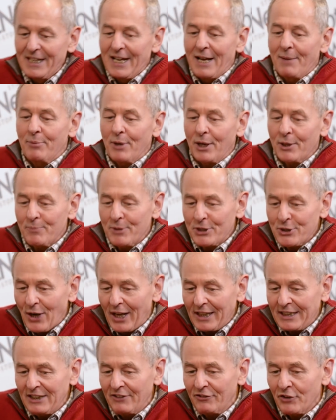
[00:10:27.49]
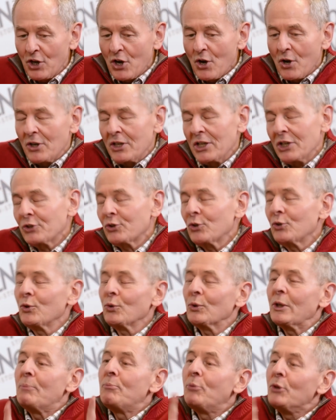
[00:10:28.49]
un peu péjoratif ce
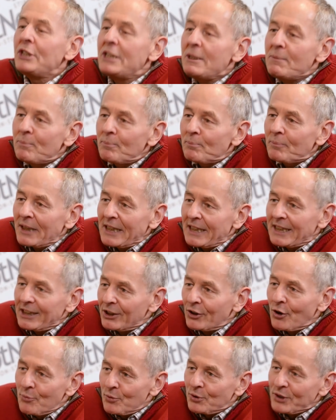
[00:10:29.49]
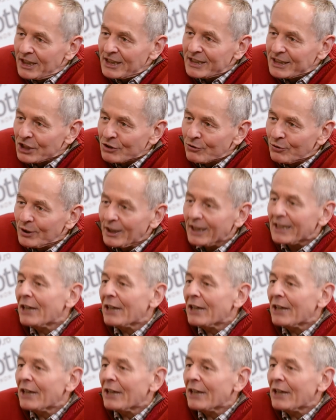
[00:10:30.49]
sont les petits pays communistes, si je puis dire.